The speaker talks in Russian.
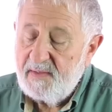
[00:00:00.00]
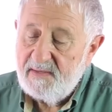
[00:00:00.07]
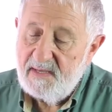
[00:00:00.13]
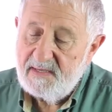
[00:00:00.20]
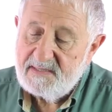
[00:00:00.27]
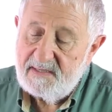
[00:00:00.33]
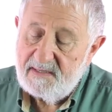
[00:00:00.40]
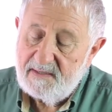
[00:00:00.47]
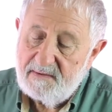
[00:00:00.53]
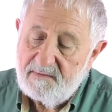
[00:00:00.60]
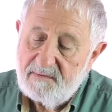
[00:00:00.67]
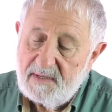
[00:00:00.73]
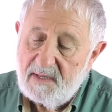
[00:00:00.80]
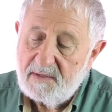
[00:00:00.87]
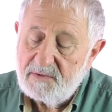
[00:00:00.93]
Если
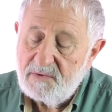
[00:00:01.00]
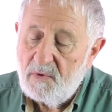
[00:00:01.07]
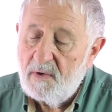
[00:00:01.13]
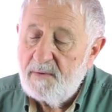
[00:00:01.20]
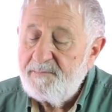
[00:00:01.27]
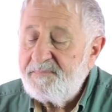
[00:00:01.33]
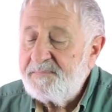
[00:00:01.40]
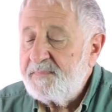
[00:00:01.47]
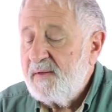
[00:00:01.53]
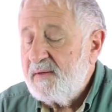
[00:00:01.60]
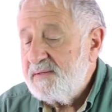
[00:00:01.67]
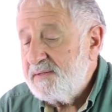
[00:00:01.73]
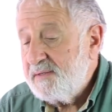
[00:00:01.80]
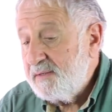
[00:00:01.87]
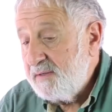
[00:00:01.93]
волокно
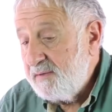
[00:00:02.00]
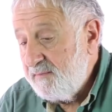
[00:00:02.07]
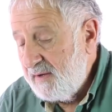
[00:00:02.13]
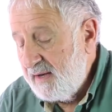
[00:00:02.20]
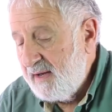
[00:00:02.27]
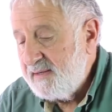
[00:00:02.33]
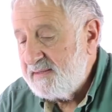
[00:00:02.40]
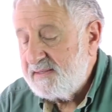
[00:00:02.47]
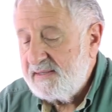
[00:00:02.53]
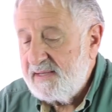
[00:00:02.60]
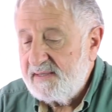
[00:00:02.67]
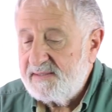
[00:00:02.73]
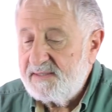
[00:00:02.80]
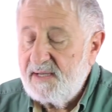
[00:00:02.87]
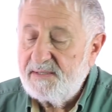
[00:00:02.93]
является
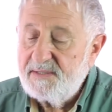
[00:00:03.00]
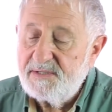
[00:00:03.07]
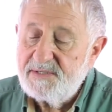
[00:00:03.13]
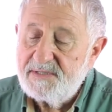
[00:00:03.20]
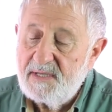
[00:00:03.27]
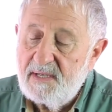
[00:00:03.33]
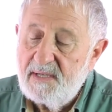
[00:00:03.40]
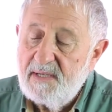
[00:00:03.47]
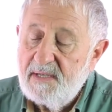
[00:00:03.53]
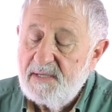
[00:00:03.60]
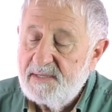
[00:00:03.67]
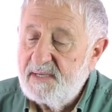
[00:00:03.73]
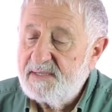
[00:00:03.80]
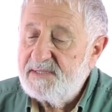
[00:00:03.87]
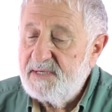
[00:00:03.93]
достаточно
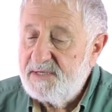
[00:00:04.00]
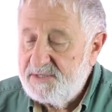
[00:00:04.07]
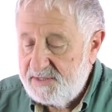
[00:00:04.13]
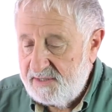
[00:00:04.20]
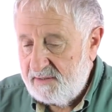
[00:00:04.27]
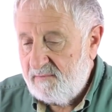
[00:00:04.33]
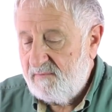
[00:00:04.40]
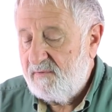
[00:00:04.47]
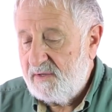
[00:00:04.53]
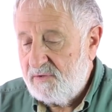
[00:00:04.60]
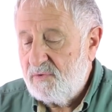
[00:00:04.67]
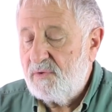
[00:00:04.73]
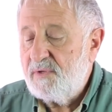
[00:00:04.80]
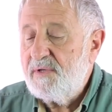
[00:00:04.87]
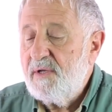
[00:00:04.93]
насыщенным
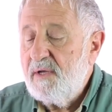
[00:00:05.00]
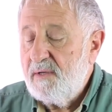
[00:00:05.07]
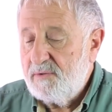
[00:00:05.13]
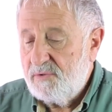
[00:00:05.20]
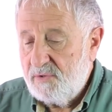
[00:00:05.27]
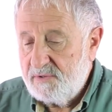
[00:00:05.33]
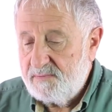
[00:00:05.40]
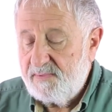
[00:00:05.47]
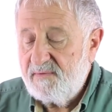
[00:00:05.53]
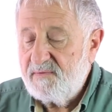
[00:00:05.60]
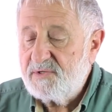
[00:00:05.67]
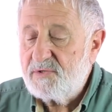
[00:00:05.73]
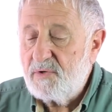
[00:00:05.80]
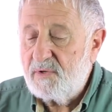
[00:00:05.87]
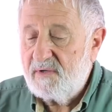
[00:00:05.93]
водой, то есть при
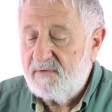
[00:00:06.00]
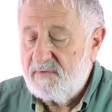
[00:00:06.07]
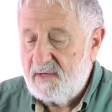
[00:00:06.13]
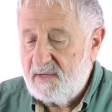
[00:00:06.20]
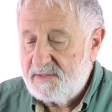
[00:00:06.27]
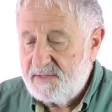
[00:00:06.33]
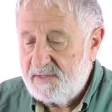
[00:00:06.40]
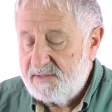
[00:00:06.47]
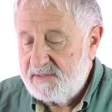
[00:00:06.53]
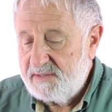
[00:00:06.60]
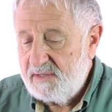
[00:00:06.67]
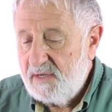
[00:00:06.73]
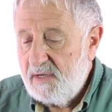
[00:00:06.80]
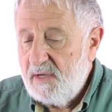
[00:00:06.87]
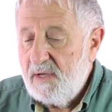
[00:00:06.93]
высокой
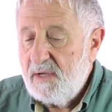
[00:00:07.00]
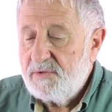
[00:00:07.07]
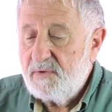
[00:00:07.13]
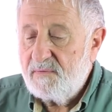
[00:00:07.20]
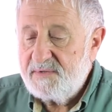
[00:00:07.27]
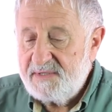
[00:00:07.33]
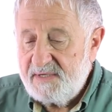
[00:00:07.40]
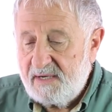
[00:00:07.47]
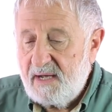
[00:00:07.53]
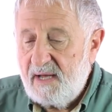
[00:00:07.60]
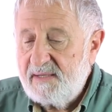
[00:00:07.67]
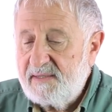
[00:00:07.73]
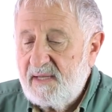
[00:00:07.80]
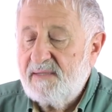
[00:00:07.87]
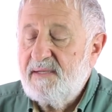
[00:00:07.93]
влажности, то
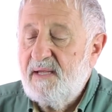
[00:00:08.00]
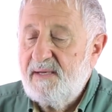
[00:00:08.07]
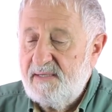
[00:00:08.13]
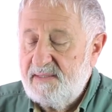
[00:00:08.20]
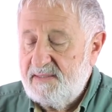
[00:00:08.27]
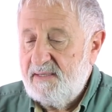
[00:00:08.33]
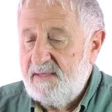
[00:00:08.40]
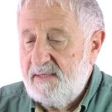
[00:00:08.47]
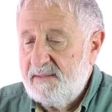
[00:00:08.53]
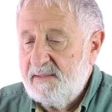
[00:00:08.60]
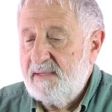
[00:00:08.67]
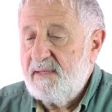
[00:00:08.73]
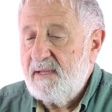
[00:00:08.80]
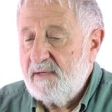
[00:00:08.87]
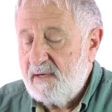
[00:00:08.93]
возникает одна
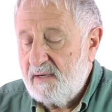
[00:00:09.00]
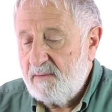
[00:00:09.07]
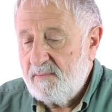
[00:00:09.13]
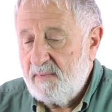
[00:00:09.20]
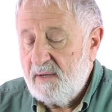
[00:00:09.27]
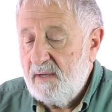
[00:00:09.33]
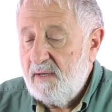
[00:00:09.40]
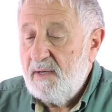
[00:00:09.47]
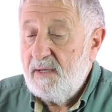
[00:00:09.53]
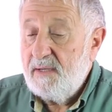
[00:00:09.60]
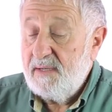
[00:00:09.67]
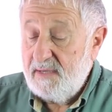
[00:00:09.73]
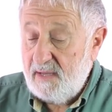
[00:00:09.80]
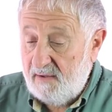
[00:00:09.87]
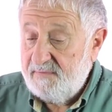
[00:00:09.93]
рентгенограмма,
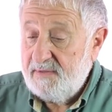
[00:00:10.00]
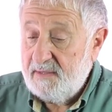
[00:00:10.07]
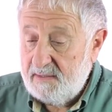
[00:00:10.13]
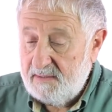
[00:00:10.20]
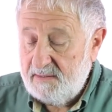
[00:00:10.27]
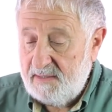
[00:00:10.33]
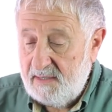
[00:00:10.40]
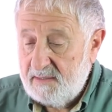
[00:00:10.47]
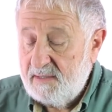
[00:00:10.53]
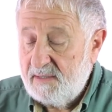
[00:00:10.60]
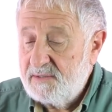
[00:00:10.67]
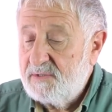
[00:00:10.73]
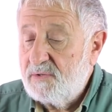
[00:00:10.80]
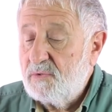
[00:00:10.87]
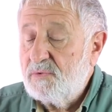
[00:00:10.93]
явно некая
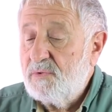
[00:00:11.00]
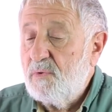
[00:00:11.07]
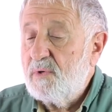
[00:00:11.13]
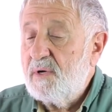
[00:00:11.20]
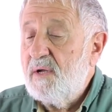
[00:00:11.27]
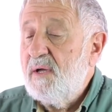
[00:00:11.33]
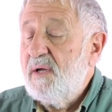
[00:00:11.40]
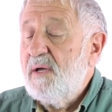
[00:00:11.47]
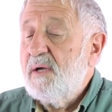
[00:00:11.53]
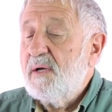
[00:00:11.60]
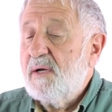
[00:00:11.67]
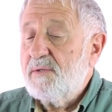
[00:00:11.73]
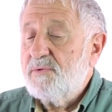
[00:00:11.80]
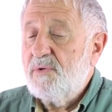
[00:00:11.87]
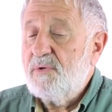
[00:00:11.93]
структура,
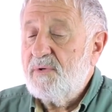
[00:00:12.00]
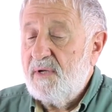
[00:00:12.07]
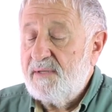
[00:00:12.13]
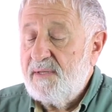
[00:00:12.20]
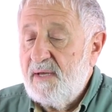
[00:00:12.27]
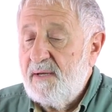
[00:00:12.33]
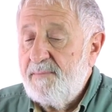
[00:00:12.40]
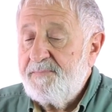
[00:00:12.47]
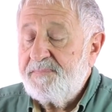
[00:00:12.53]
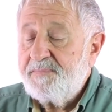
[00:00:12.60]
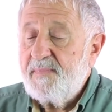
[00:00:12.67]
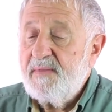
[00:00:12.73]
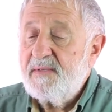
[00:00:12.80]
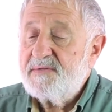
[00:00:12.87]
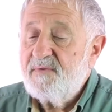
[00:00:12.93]
которую она
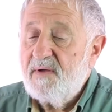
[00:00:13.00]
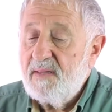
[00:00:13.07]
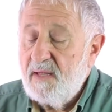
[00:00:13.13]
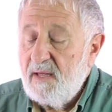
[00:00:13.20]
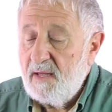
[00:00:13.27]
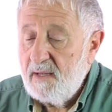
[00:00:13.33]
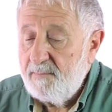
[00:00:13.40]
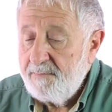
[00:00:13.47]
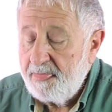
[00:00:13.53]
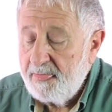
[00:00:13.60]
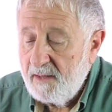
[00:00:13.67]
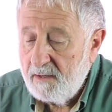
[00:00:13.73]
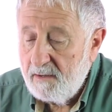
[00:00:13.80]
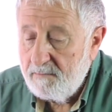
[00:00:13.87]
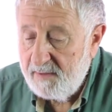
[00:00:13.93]
назвала
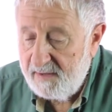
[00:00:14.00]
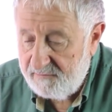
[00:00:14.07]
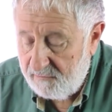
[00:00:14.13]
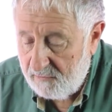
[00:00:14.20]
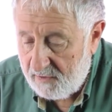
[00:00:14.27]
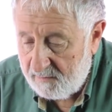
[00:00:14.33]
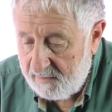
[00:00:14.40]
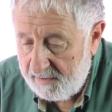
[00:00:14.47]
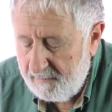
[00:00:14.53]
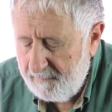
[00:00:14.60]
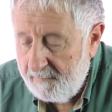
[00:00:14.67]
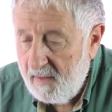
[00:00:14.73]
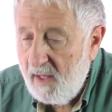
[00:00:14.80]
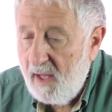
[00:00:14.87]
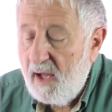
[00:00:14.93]
B-формой.
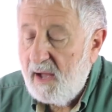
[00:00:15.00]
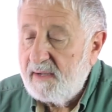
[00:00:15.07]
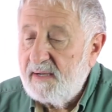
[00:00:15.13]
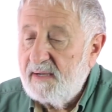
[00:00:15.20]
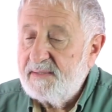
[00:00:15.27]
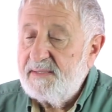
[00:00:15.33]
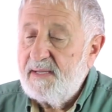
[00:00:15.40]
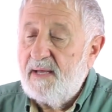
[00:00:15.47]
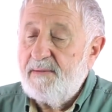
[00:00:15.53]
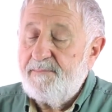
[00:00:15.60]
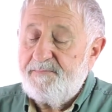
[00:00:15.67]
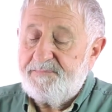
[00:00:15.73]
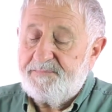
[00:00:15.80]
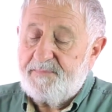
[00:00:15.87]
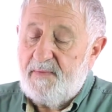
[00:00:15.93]
А
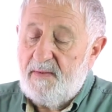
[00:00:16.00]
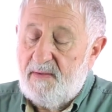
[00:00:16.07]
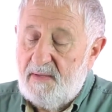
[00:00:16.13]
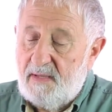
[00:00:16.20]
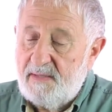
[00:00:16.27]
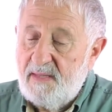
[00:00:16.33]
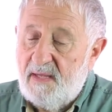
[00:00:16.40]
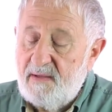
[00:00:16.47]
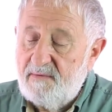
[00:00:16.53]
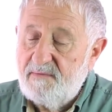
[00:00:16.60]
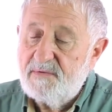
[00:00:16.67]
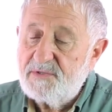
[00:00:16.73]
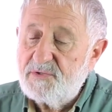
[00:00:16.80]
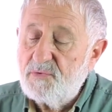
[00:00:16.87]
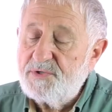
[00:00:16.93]
когда она
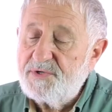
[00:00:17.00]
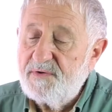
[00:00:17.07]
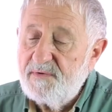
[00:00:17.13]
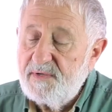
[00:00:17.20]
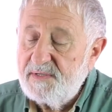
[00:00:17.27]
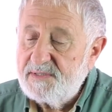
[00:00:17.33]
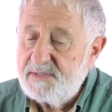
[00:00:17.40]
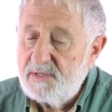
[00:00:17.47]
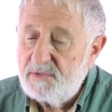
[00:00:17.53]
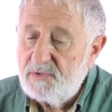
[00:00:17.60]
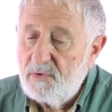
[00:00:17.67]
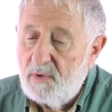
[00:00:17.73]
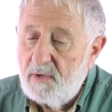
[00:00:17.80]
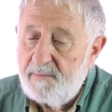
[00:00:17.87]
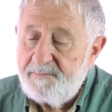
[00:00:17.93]
высушивается,
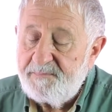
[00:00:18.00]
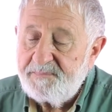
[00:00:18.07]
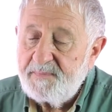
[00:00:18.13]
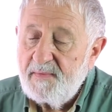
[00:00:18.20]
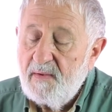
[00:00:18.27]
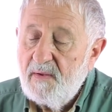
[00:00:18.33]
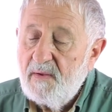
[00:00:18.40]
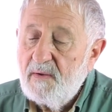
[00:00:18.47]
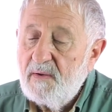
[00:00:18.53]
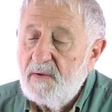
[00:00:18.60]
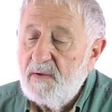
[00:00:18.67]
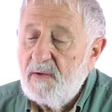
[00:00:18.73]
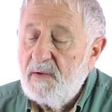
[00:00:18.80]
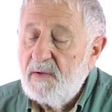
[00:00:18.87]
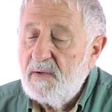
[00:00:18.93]
то
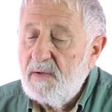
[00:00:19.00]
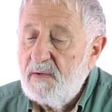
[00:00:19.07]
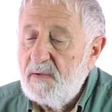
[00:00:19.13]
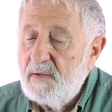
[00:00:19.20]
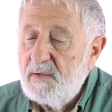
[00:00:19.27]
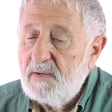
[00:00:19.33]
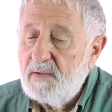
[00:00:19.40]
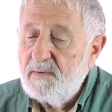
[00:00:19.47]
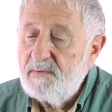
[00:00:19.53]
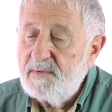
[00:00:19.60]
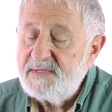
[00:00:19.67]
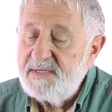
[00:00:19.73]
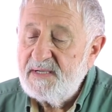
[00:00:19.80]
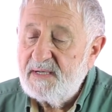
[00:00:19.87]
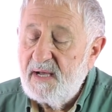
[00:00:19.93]
э,
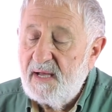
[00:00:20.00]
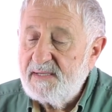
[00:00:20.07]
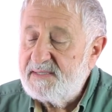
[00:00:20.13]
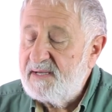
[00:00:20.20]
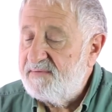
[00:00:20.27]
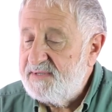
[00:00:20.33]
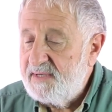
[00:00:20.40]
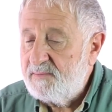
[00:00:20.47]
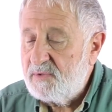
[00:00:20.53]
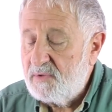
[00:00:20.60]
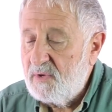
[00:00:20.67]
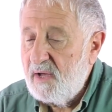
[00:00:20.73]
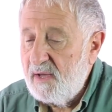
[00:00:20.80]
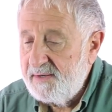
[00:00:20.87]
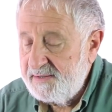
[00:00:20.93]
возникает совсем
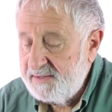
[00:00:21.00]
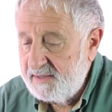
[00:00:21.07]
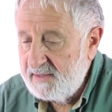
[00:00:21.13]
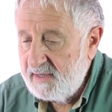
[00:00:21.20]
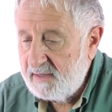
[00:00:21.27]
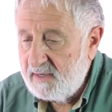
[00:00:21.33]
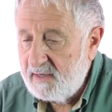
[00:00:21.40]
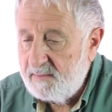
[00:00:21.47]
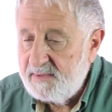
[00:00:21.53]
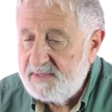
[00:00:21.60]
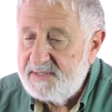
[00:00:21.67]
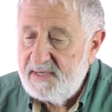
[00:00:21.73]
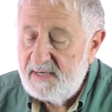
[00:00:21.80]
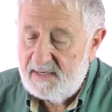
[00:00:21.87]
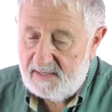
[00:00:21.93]
другая рентгенограмма,
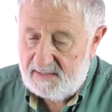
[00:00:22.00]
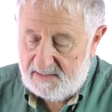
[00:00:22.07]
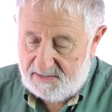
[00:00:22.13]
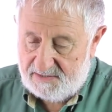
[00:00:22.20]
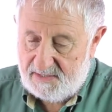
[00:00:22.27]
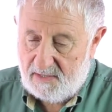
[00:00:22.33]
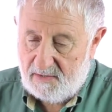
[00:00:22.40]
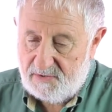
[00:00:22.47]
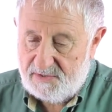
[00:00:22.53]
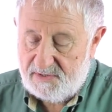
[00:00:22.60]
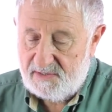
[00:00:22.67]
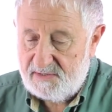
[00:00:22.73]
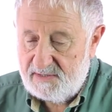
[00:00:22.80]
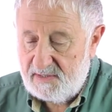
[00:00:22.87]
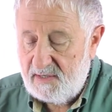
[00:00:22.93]
сильно
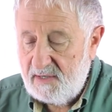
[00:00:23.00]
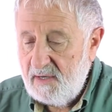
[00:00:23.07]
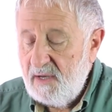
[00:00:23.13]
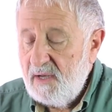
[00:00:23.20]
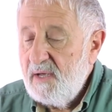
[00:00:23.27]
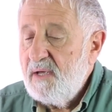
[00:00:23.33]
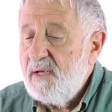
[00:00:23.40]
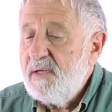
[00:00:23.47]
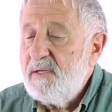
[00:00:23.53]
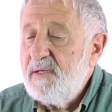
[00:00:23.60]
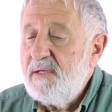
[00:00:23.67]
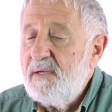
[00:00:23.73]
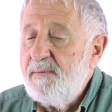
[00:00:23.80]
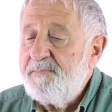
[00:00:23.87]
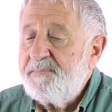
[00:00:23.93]
отличающаяся.
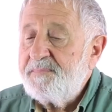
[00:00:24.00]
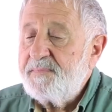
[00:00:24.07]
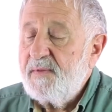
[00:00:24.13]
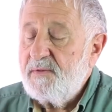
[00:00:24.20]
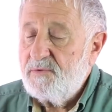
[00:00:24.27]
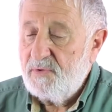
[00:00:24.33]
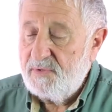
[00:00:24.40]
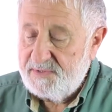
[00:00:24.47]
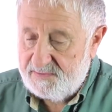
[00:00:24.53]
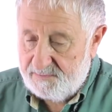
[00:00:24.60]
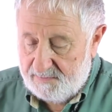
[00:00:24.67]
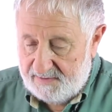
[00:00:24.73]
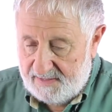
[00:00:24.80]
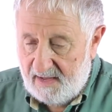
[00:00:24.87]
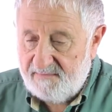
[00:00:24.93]
И, то есть
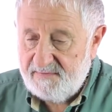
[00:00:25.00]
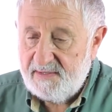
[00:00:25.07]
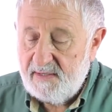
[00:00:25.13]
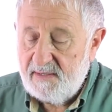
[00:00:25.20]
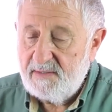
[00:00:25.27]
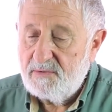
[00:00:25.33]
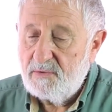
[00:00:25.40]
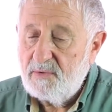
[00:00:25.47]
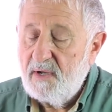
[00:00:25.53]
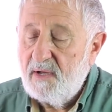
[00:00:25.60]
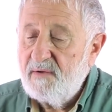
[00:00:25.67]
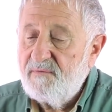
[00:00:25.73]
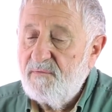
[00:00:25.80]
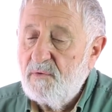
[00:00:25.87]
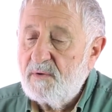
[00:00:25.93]
явно
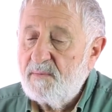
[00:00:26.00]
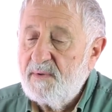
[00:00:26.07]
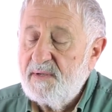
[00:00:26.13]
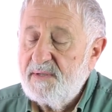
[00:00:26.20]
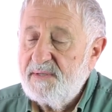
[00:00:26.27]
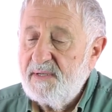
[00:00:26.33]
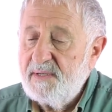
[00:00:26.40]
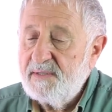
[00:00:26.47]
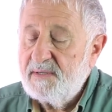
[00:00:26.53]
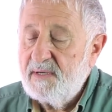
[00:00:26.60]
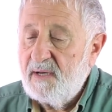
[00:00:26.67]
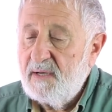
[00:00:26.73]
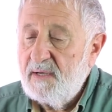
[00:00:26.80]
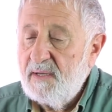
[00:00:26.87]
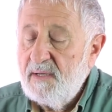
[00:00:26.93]
другая форма
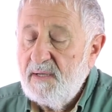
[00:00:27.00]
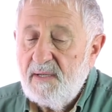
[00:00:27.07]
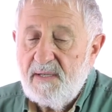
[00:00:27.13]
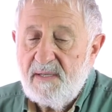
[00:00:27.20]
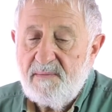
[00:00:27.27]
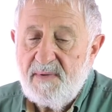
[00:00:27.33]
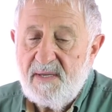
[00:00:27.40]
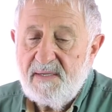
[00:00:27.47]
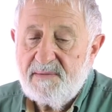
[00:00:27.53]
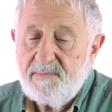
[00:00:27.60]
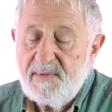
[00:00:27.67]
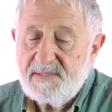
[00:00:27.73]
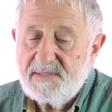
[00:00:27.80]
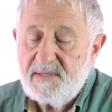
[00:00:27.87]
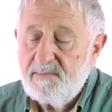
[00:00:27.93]
ДНК имеет
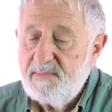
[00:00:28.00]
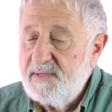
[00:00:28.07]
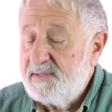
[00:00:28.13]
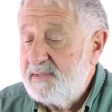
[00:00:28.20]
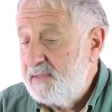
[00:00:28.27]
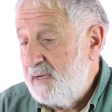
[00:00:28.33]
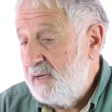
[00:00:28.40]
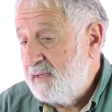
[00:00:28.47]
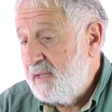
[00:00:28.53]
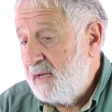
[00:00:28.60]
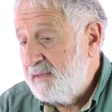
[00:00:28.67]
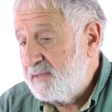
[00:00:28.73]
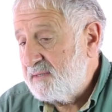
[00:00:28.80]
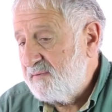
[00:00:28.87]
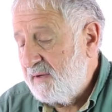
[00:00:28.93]
место быть, и она
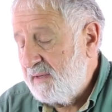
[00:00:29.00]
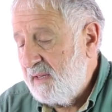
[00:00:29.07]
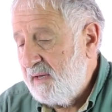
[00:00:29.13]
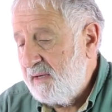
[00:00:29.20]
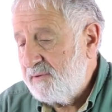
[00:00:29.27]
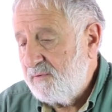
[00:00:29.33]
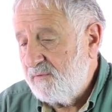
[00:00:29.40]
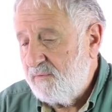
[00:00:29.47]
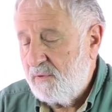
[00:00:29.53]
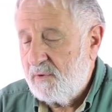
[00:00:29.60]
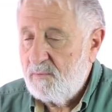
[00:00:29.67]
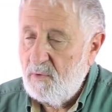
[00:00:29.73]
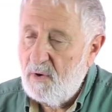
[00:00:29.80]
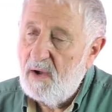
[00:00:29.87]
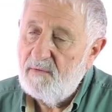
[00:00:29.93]
назвала эту
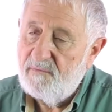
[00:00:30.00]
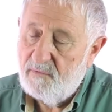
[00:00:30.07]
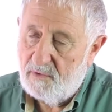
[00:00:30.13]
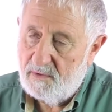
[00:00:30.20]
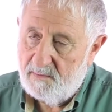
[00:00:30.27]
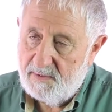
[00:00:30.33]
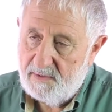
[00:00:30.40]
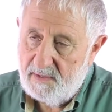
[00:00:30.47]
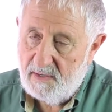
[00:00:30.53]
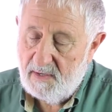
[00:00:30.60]
форму А-формой.